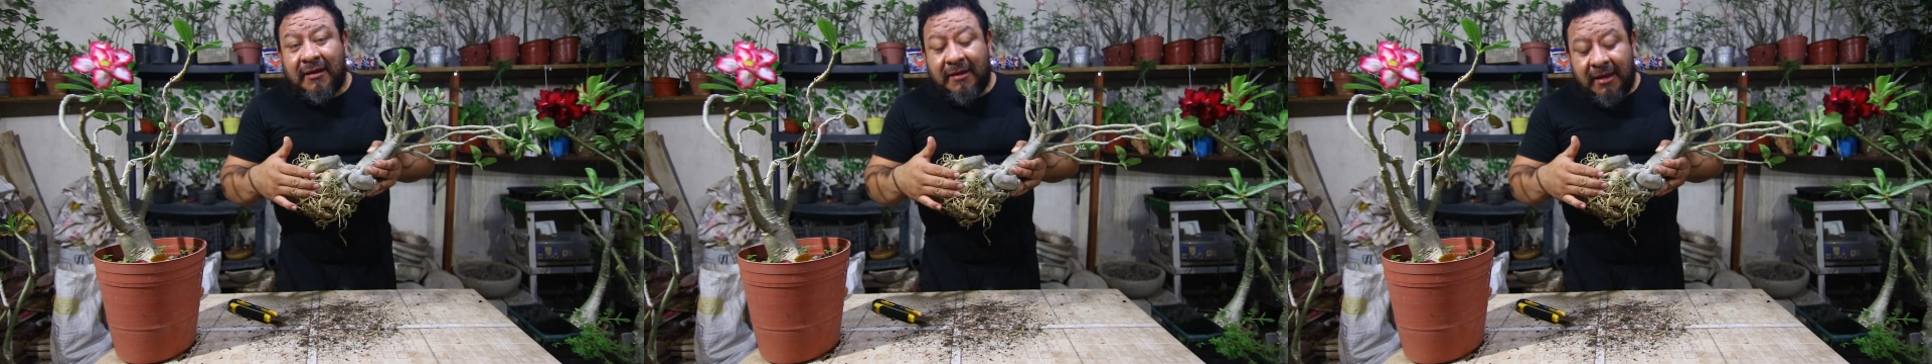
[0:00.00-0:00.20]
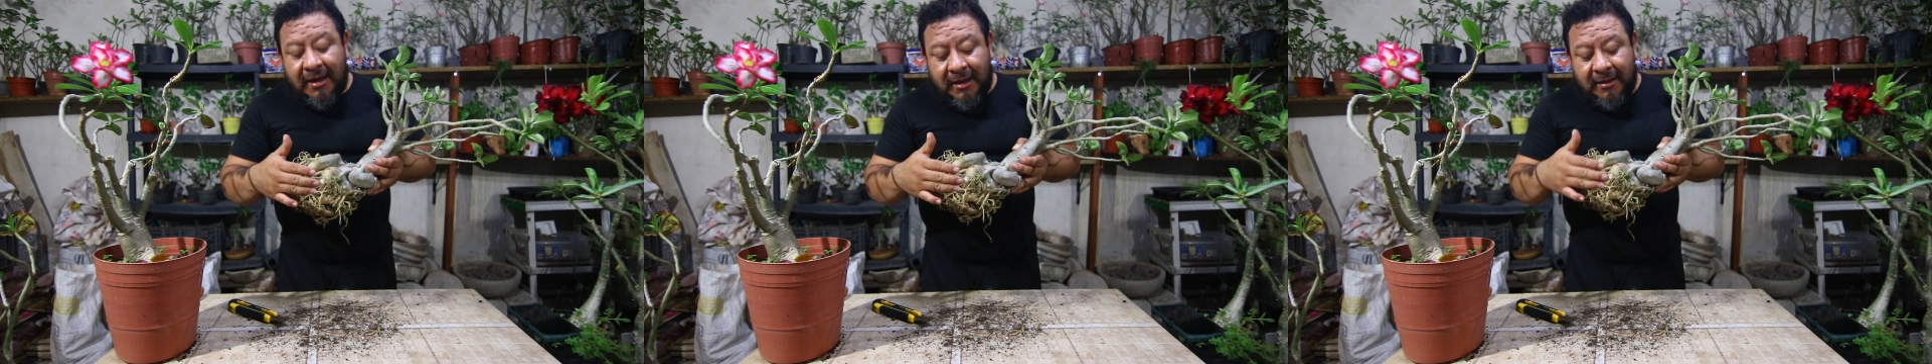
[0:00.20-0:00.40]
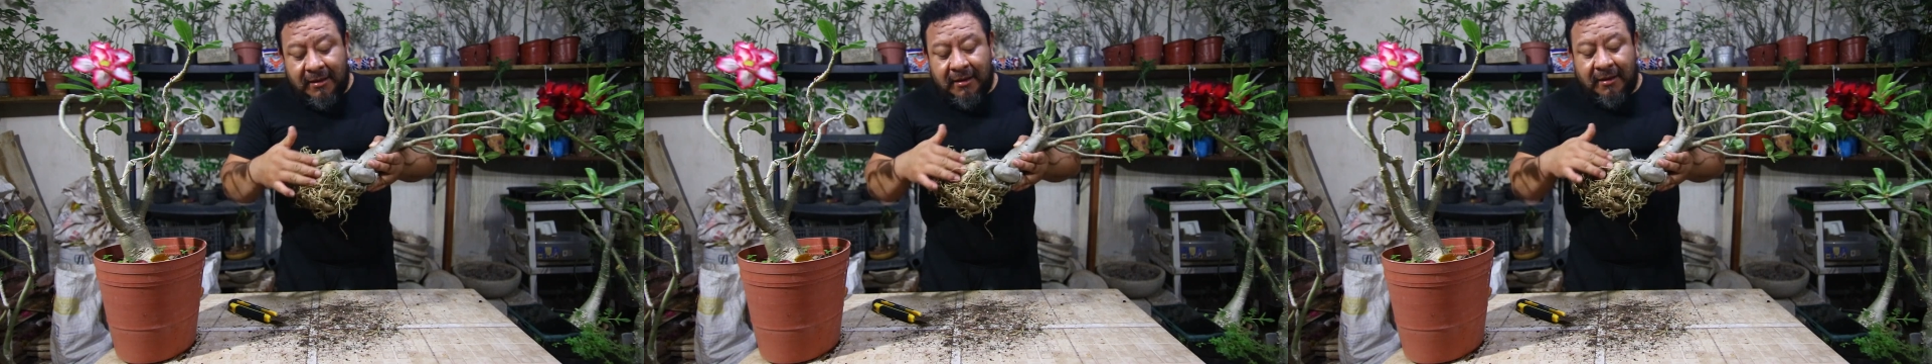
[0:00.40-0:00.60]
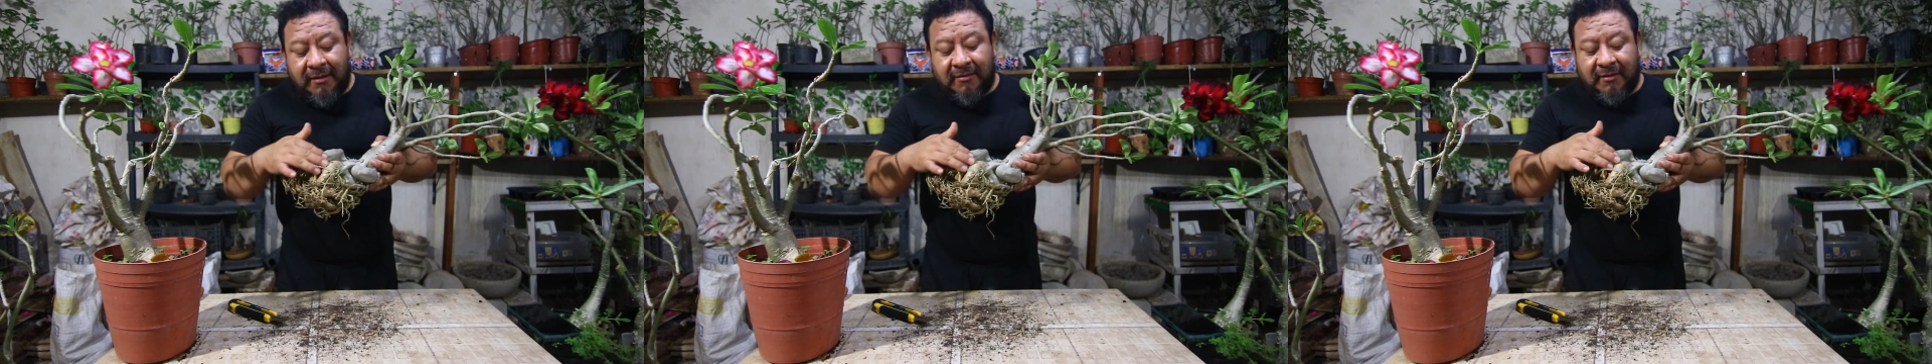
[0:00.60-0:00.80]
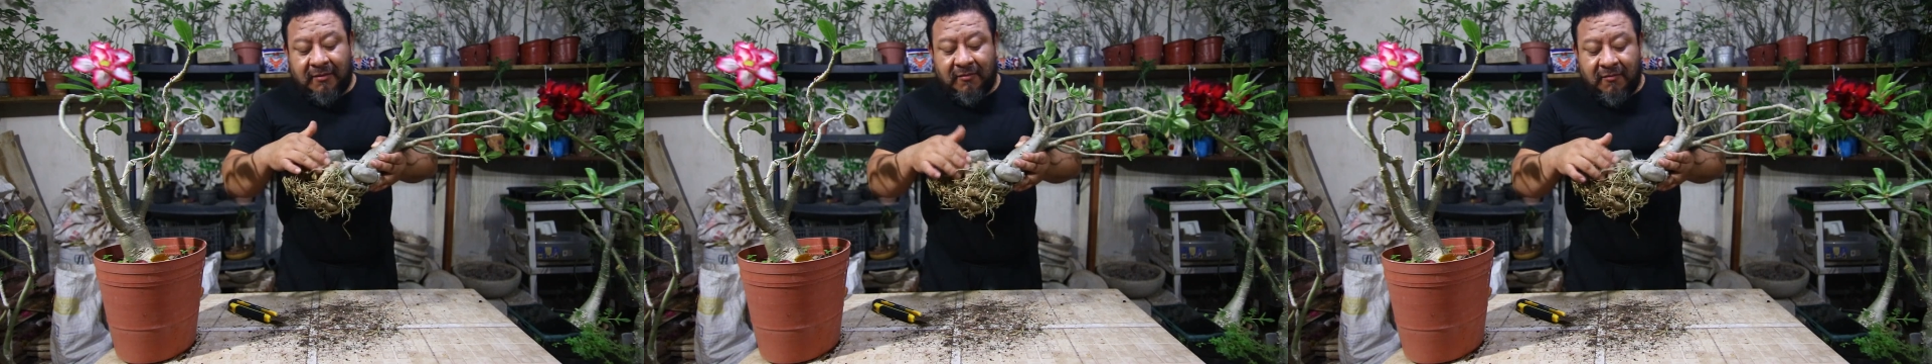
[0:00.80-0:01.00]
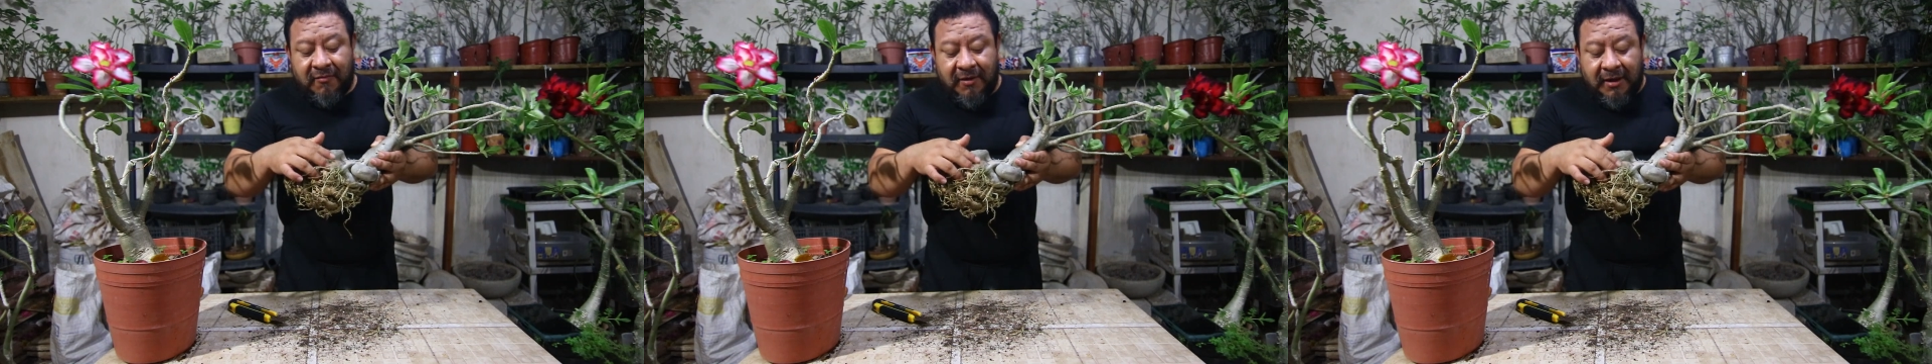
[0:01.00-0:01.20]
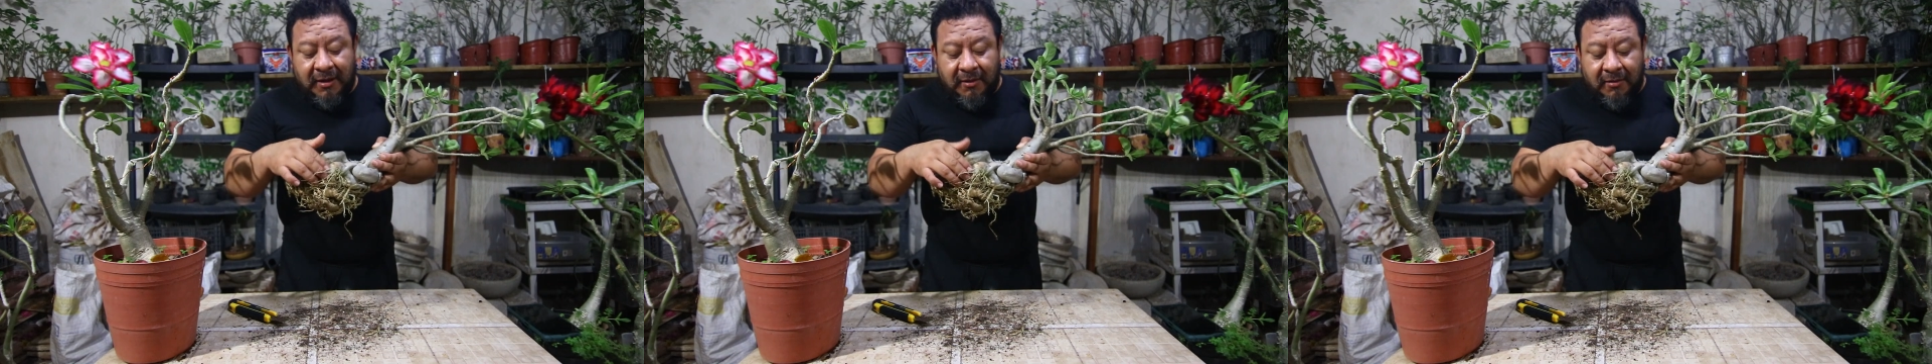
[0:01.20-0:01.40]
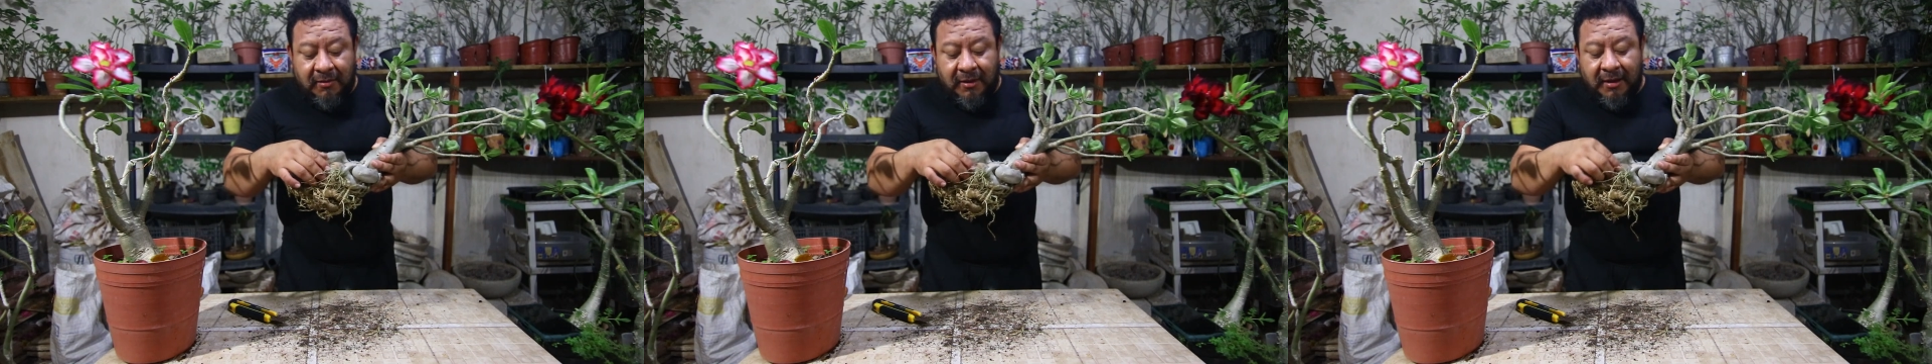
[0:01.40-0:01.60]
dañada, está
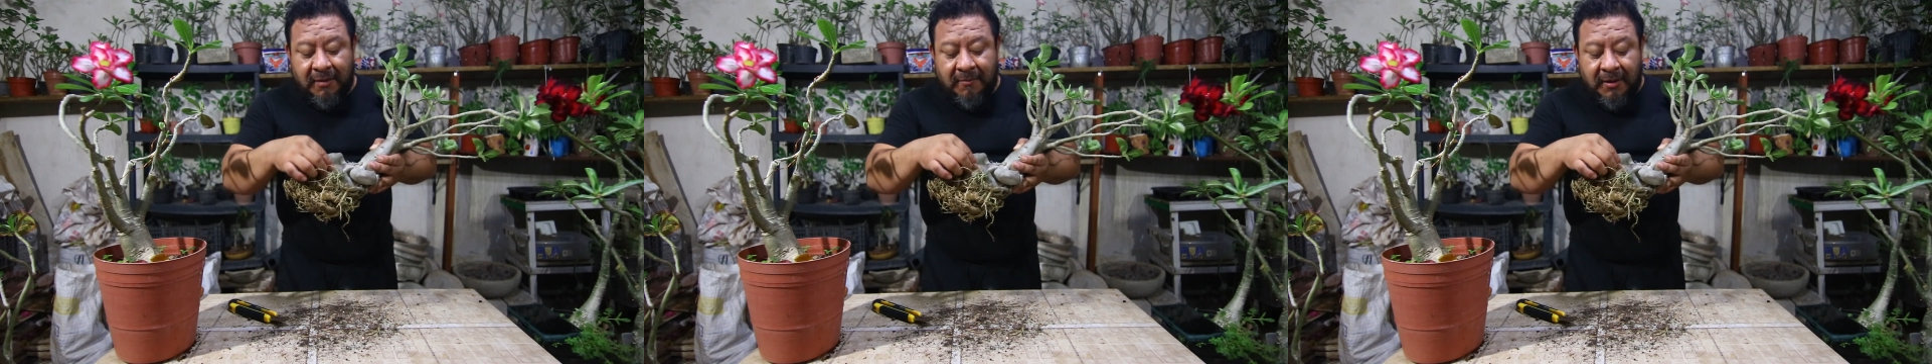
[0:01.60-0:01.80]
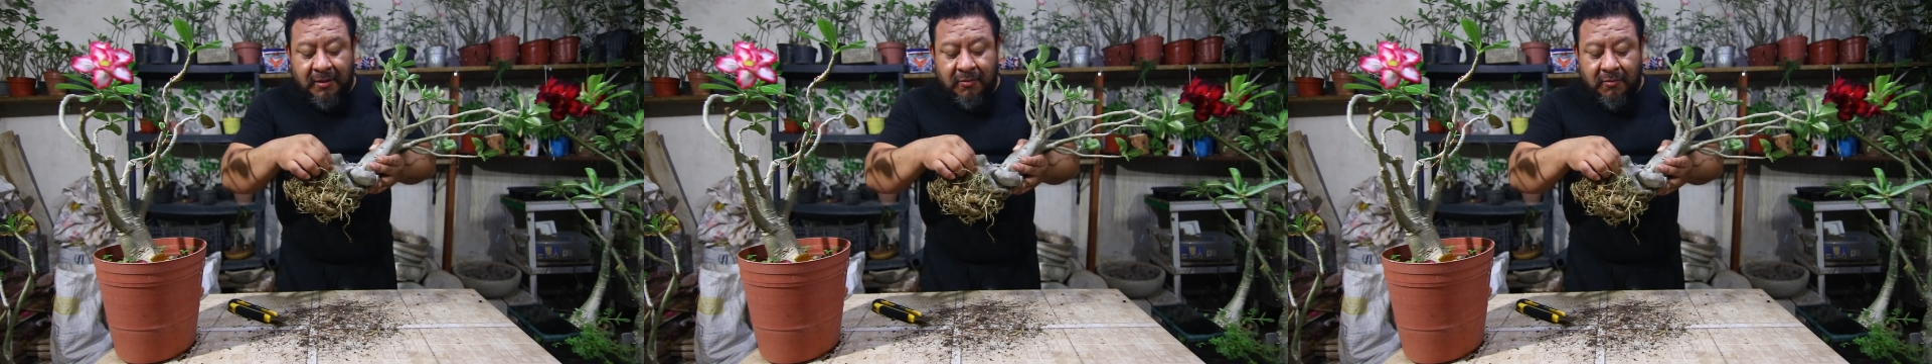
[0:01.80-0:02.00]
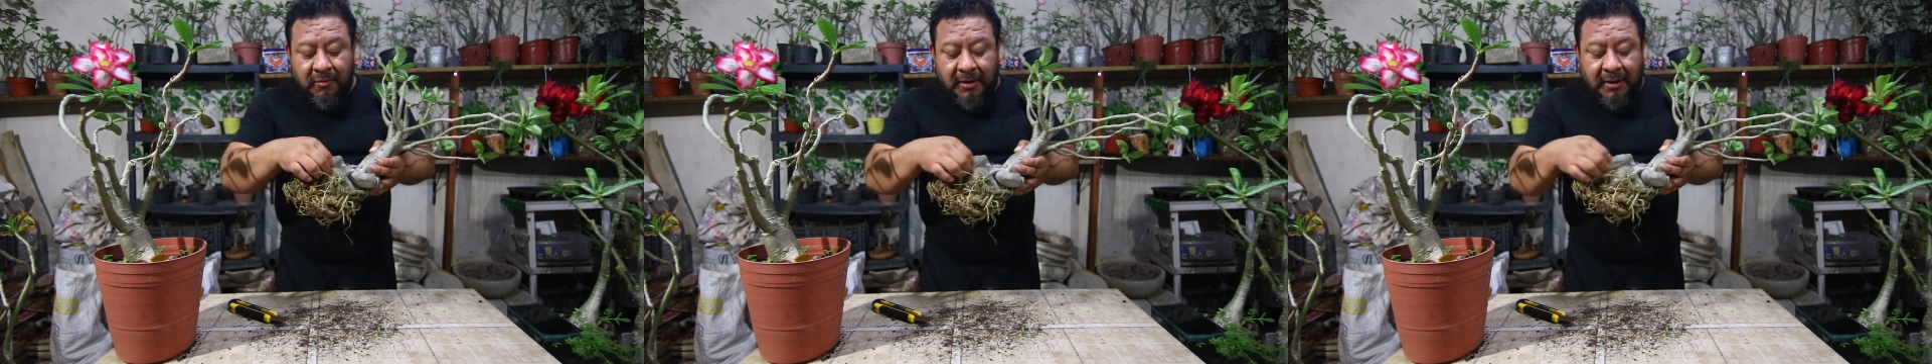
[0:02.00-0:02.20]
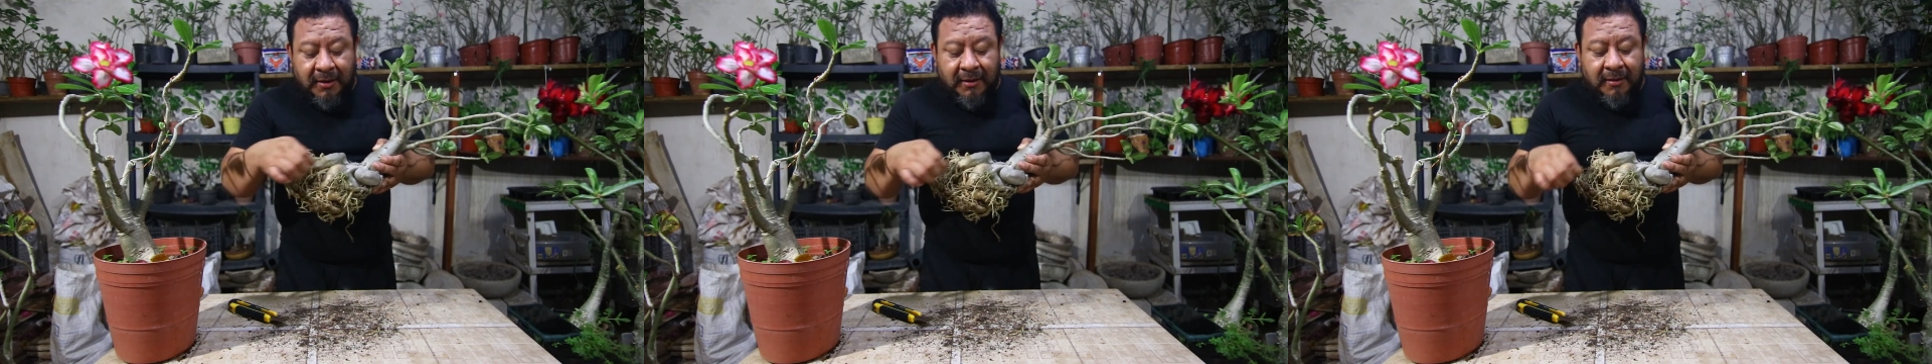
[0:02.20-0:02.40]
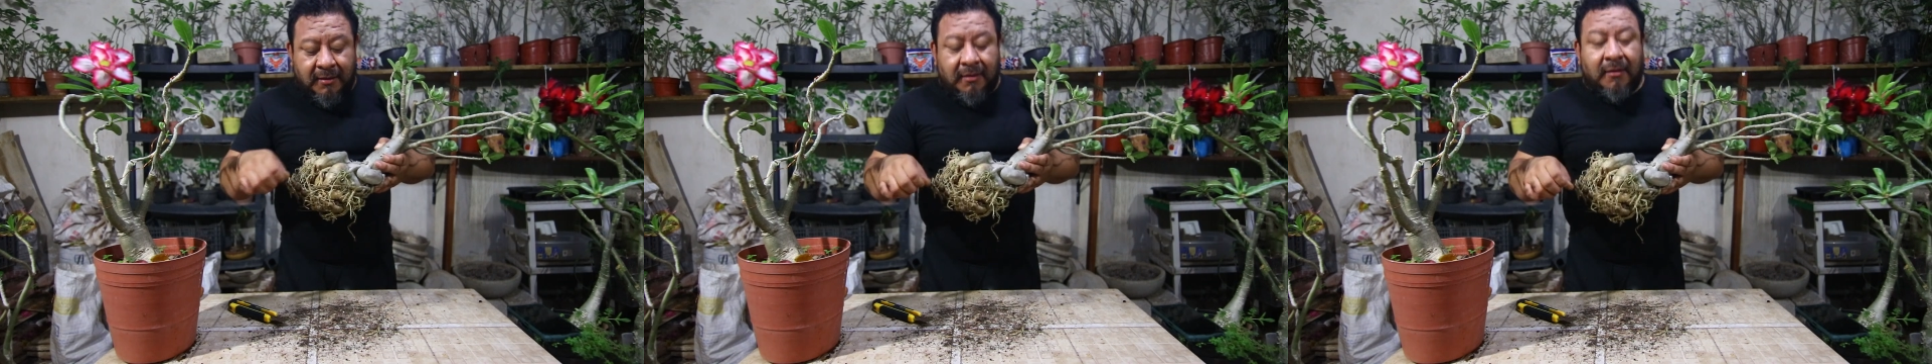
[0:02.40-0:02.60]
sufriendo de quemadura,